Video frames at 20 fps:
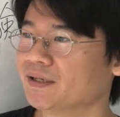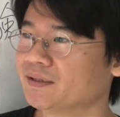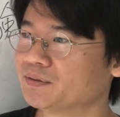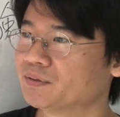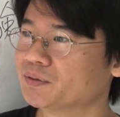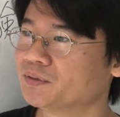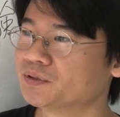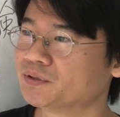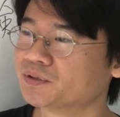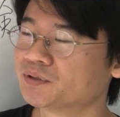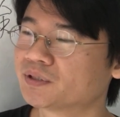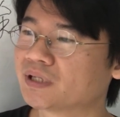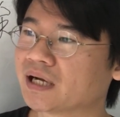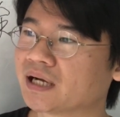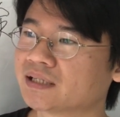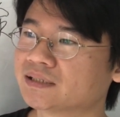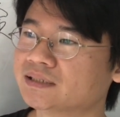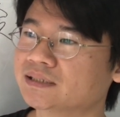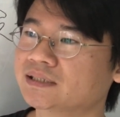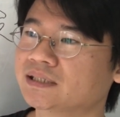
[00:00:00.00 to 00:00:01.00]
という習慣
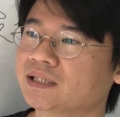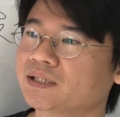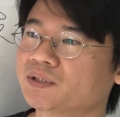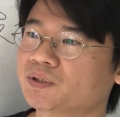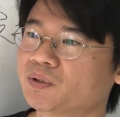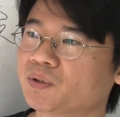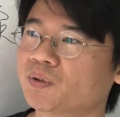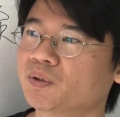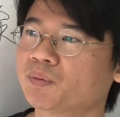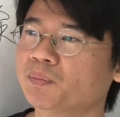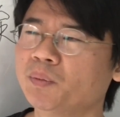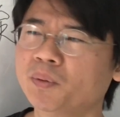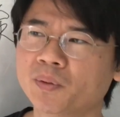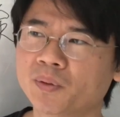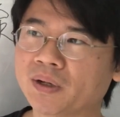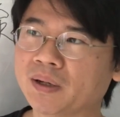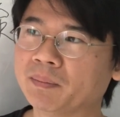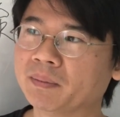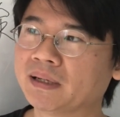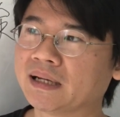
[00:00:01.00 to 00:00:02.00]
がついてると
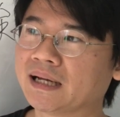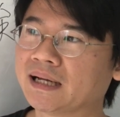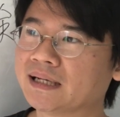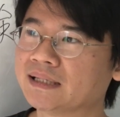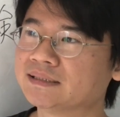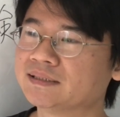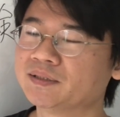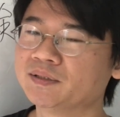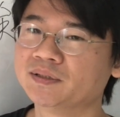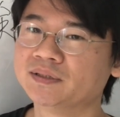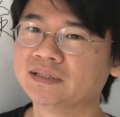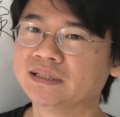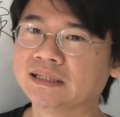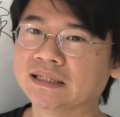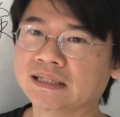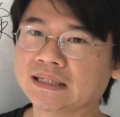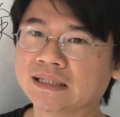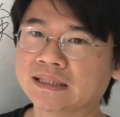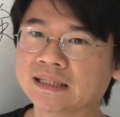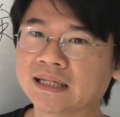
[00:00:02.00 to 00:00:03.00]
もうあまり話せるように
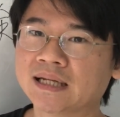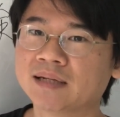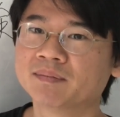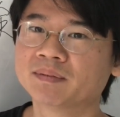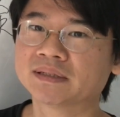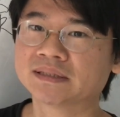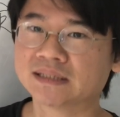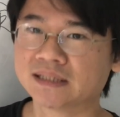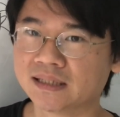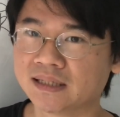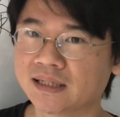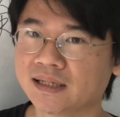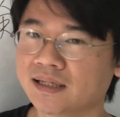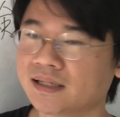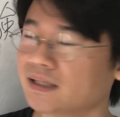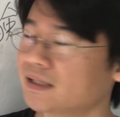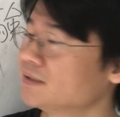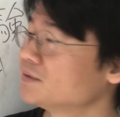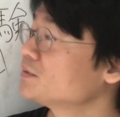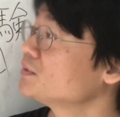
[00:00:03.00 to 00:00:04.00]
なりませんね
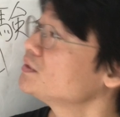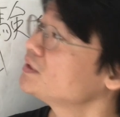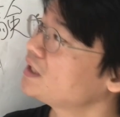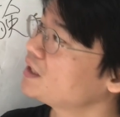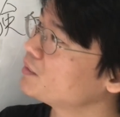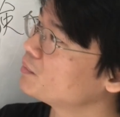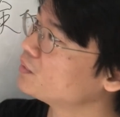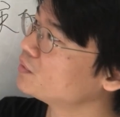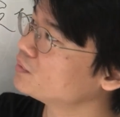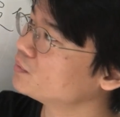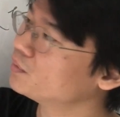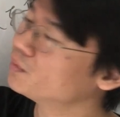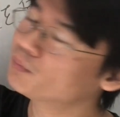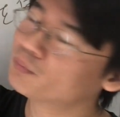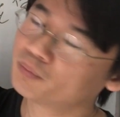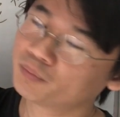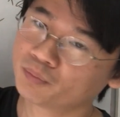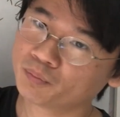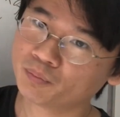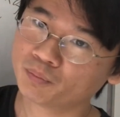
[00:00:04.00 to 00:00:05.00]
それならもう
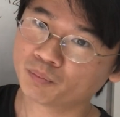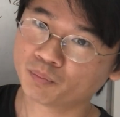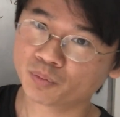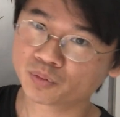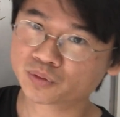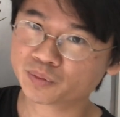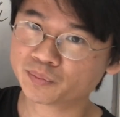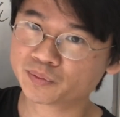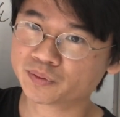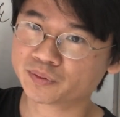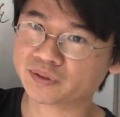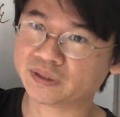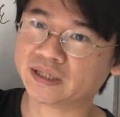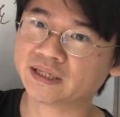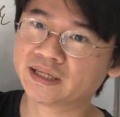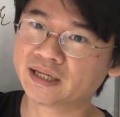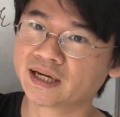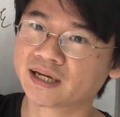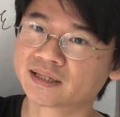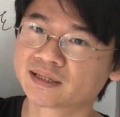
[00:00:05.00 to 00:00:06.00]
もともと出
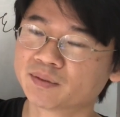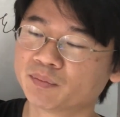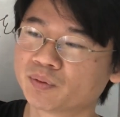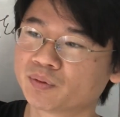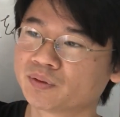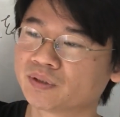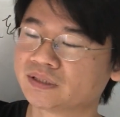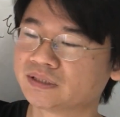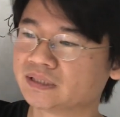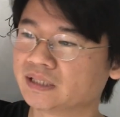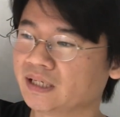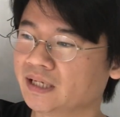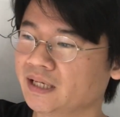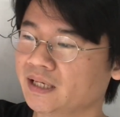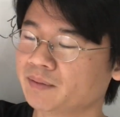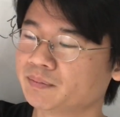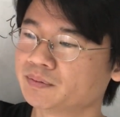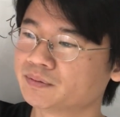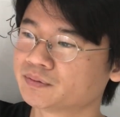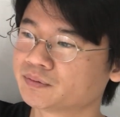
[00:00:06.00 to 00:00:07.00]
来上がったものですね、
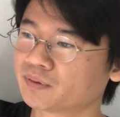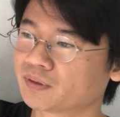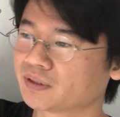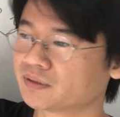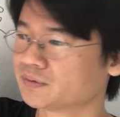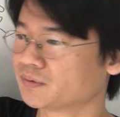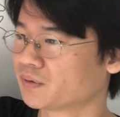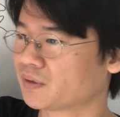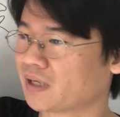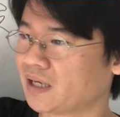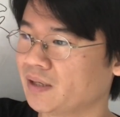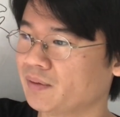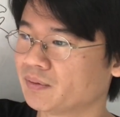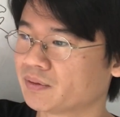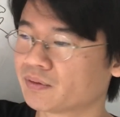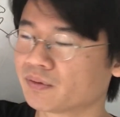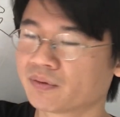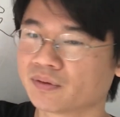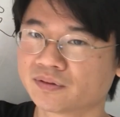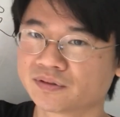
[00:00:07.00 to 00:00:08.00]
例文とかその会話
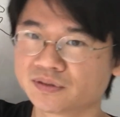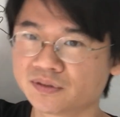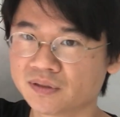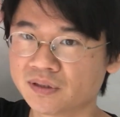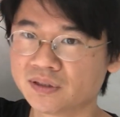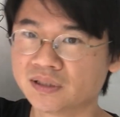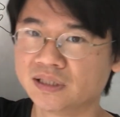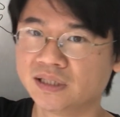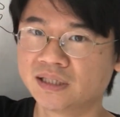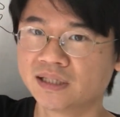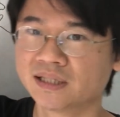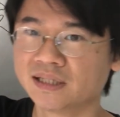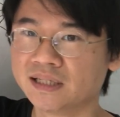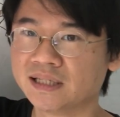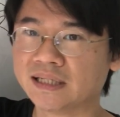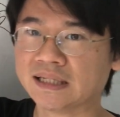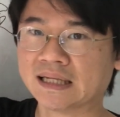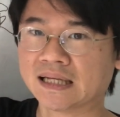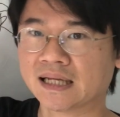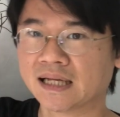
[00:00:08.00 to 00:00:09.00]
とかを一気
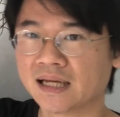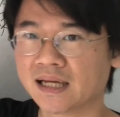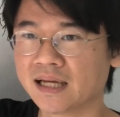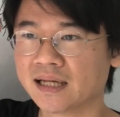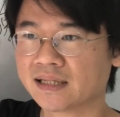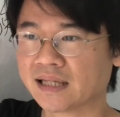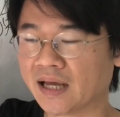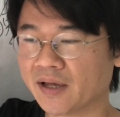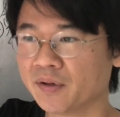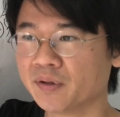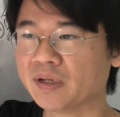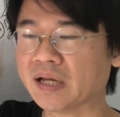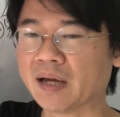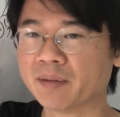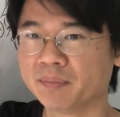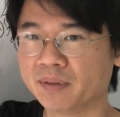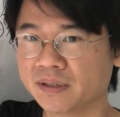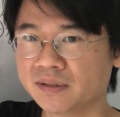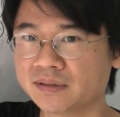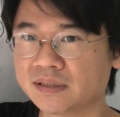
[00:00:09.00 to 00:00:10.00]
に大量に
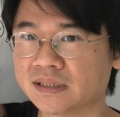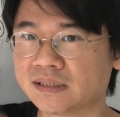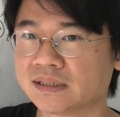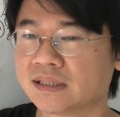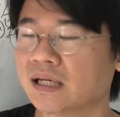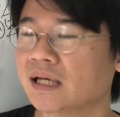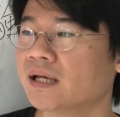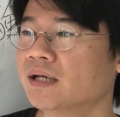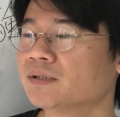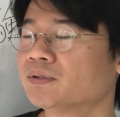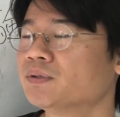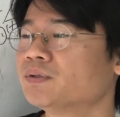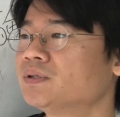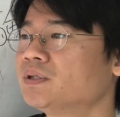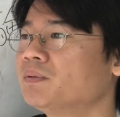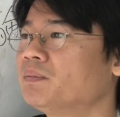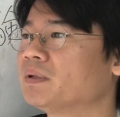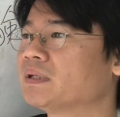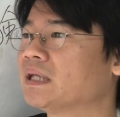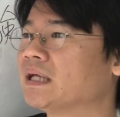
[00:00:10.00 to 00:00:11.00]
浴びるんです。そう
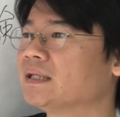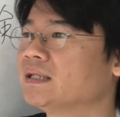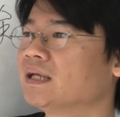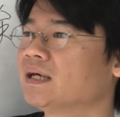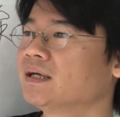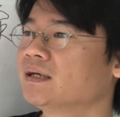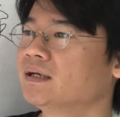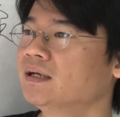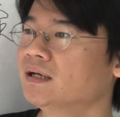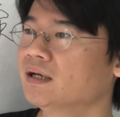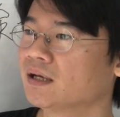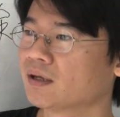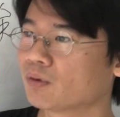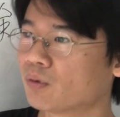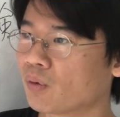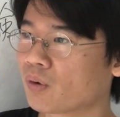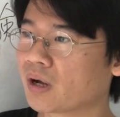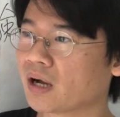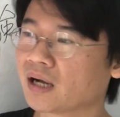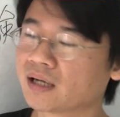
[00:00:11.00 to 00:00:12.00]
すればだんだん
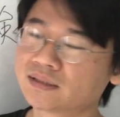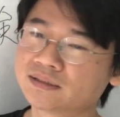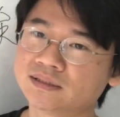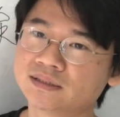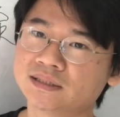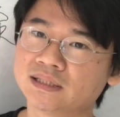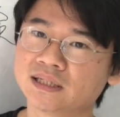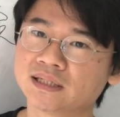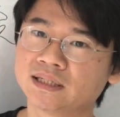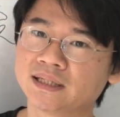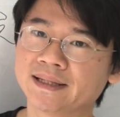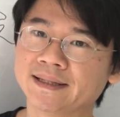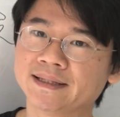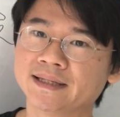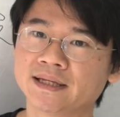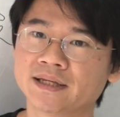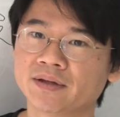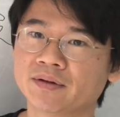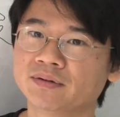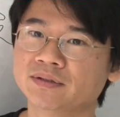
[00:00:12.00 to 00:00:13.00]
五感がついてきて
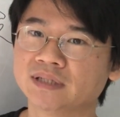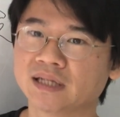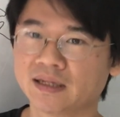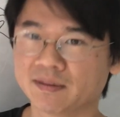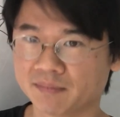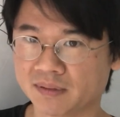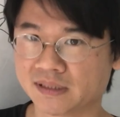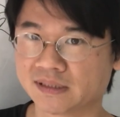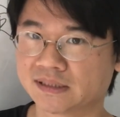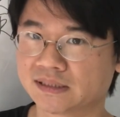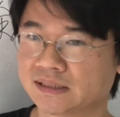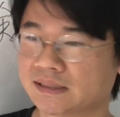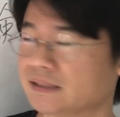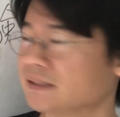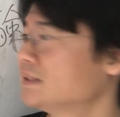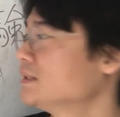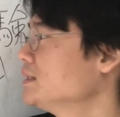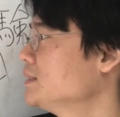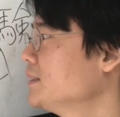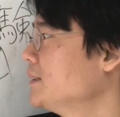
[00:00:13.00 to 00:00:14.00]
できるようになります。
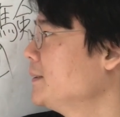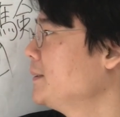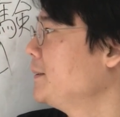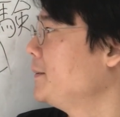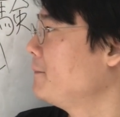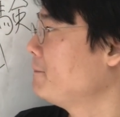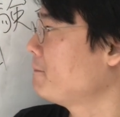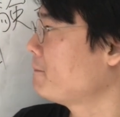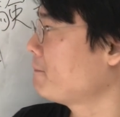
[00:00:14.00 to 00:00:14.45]
はい。